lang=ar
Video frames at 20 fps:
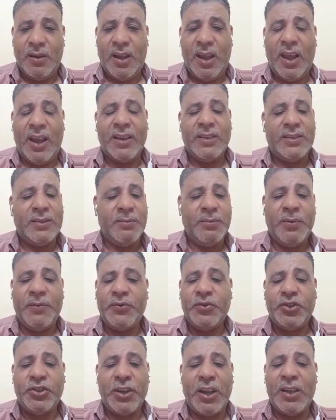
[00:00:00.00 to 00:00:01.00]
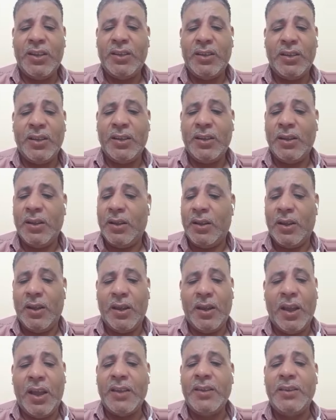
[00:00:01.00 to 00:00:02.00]
حجز ما فيهوش اي
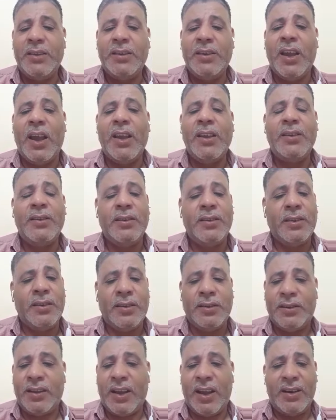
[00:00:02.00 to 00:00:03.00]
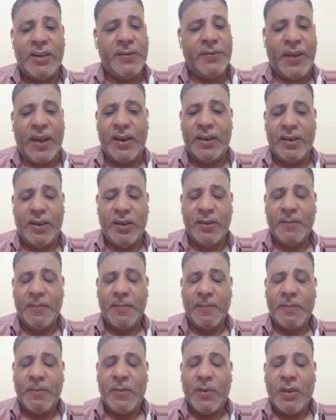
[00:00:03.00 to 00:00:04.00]
اي اي تكاليف عاليه
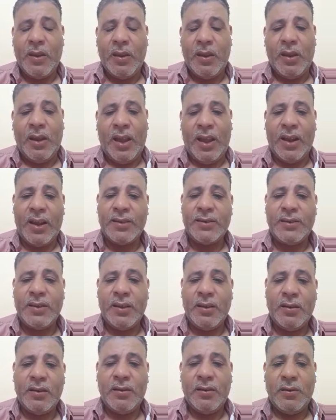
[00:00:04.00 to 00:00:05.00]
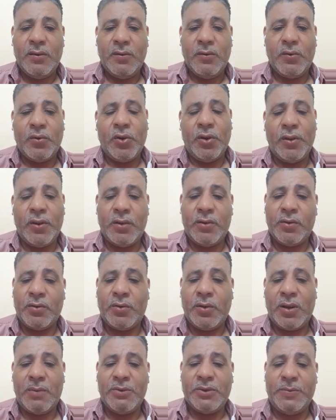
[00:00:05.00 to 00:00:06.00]
حجزنا ورحنا
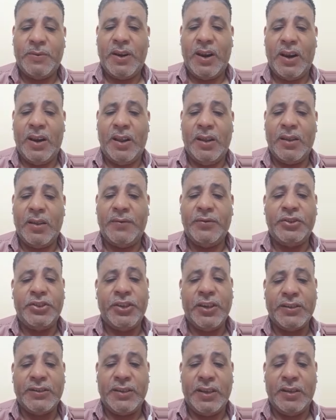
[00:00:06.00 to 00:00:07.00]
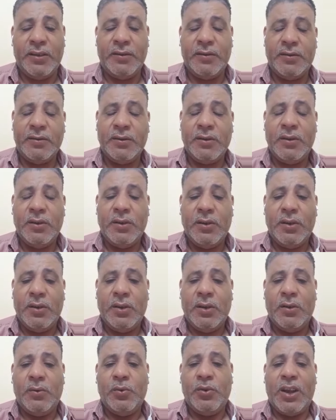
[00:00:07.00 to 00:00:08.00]
للدكتور رامز بيرع العياده في الشيخ زايد
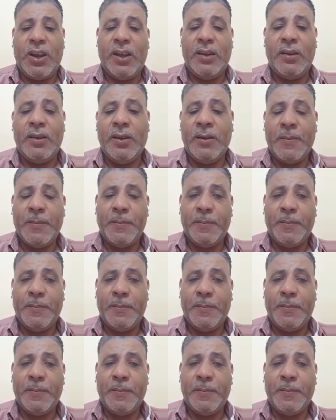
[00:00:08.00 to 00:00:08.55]
ودخلنا